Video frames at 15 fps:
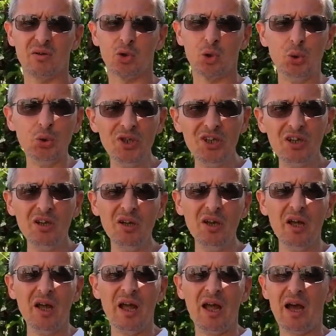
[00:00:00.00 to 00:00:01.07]
kündigen,
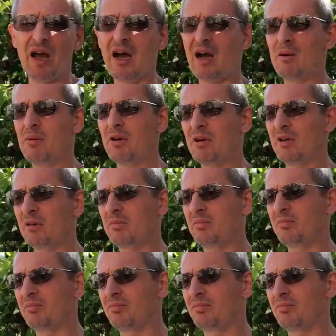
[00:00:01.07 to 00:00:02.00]
aber